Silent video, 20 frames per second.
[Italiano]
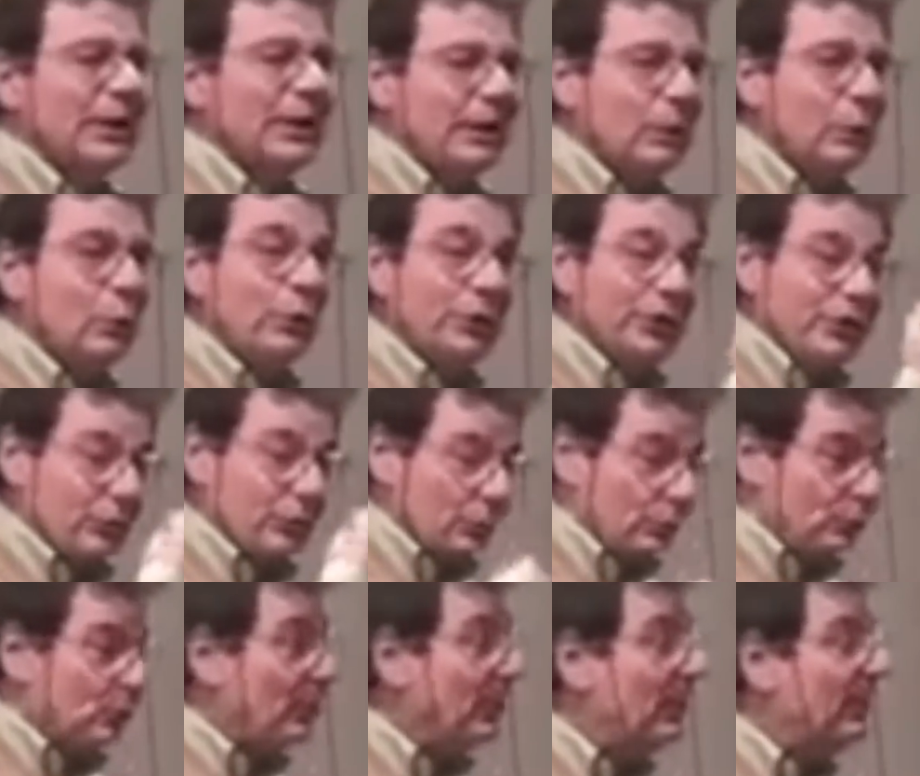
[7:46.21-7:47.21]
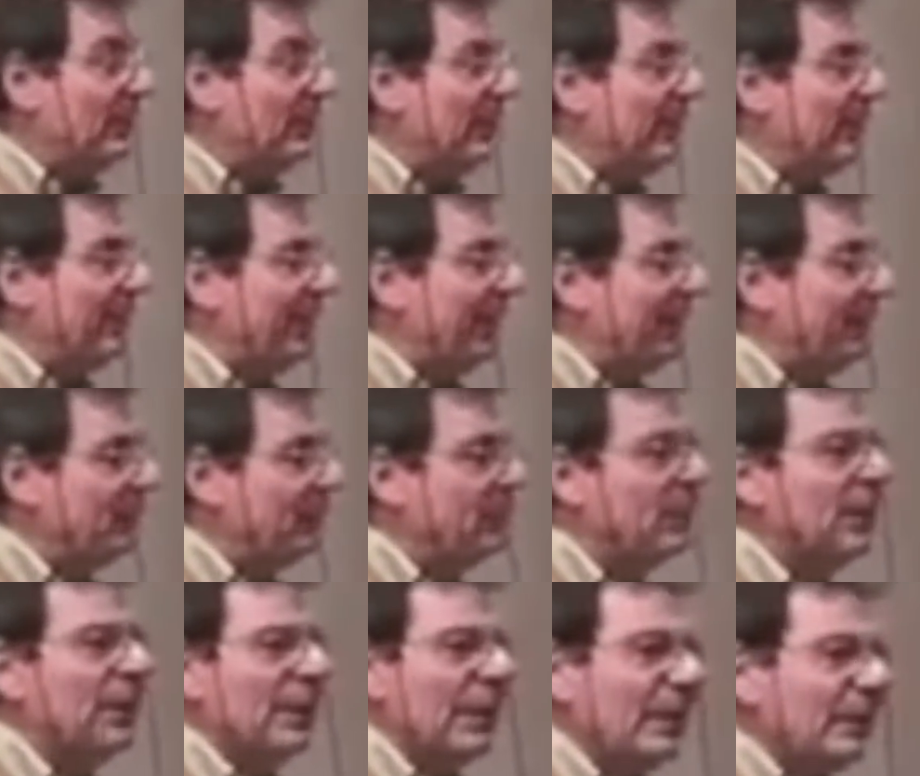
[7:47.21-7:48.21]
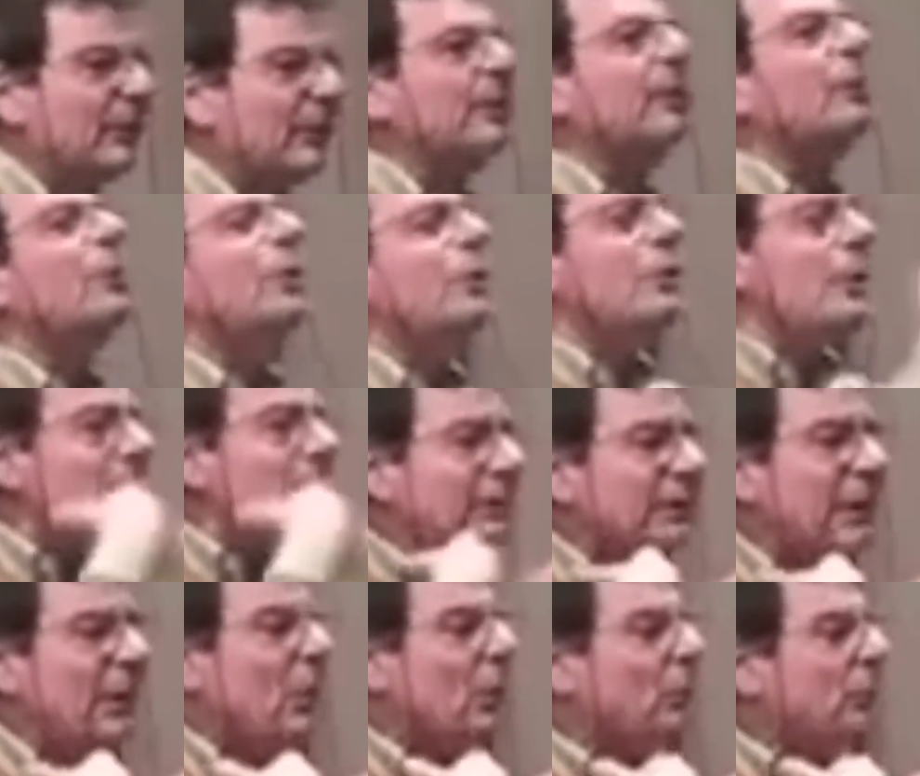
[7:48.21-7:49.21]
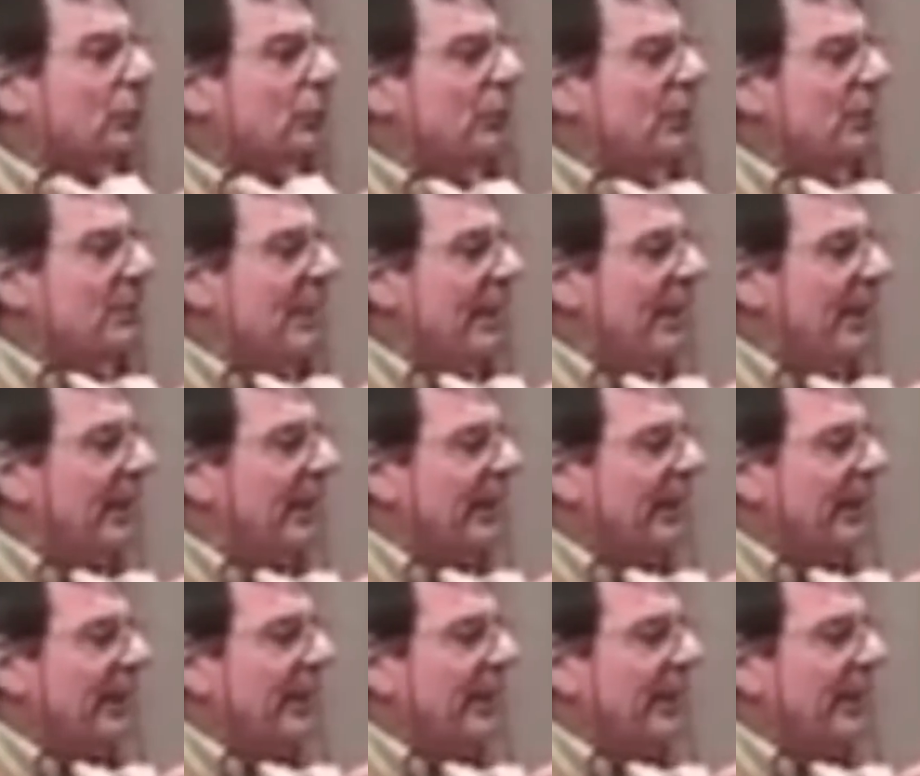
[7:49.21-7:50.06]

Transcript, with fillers: che lui inconsciamente ha preso e se, lo rivolta contro di me.